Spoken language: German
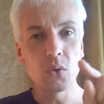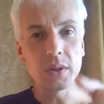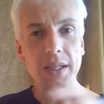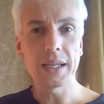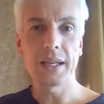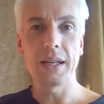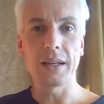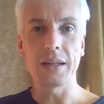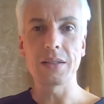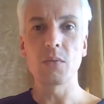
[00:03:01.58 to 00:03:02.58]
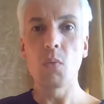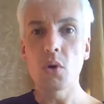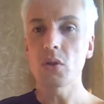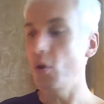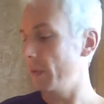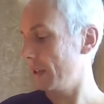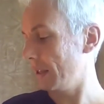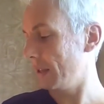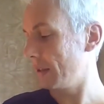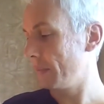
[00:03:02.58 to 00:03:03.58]
wenn du in deinen Keller gehst, Moosgummi
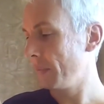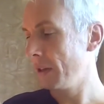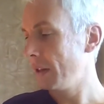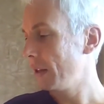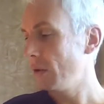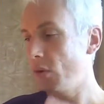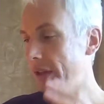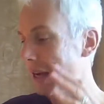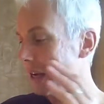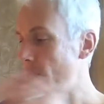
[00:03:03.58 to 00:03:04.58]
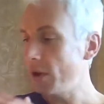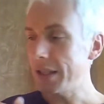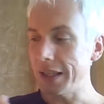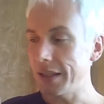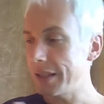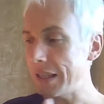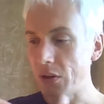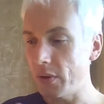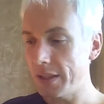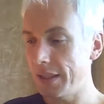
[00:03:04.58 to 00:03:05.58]
siehst und alle möglichen anderen
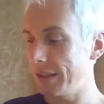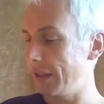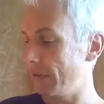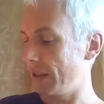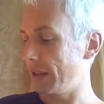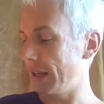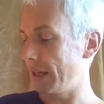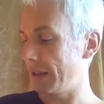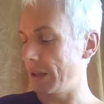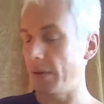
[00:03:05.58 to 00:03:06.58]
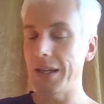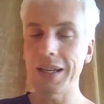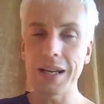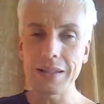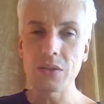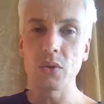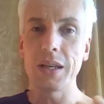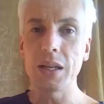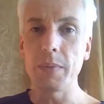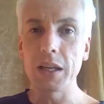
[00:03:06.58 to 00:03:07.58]
Sachen, du hast ja gesehen, was ich da reingetan habe, dann kannst du
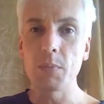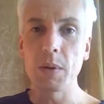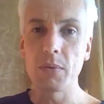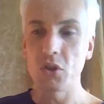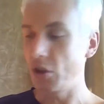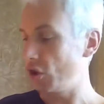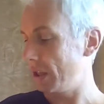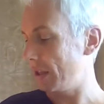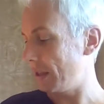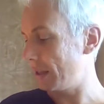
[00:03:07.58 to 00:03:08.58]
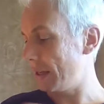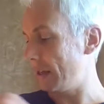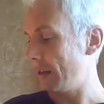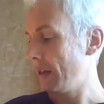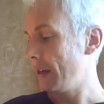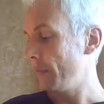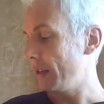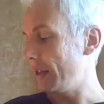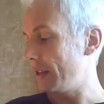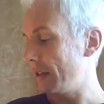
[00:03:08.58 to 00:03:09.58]
jede Menge biblische Geschichten erzählen.
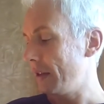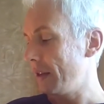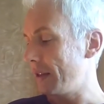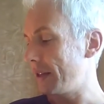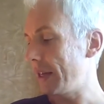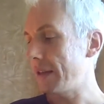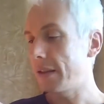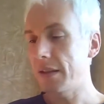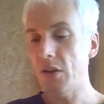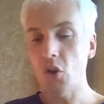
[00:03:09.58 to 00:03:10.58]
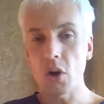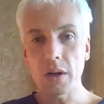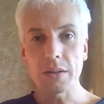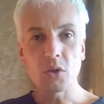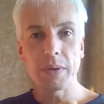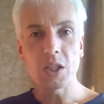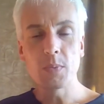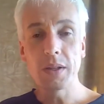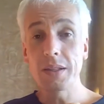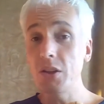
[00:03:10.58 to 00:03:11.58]
Diese Sektkorken zum
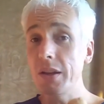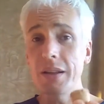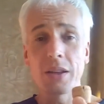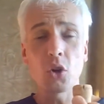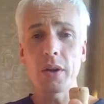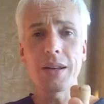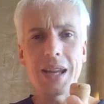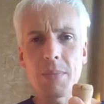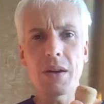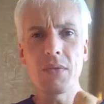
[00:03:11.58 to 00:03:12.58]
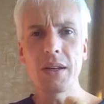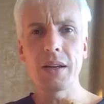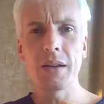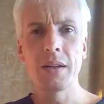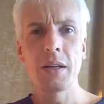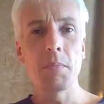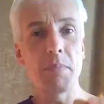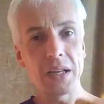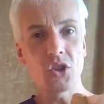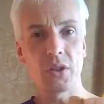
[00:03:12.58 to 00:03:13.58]
Beispiel, die können immer wieder
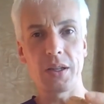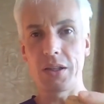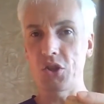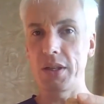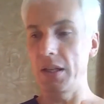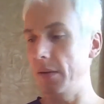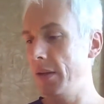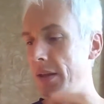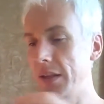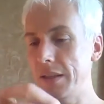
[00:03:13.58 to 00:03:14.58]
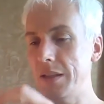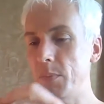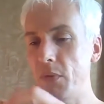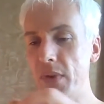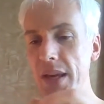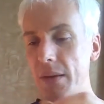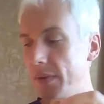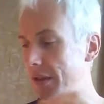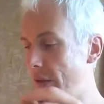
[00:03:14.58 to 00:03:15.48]
Menschen darstellen, die sich bewegen,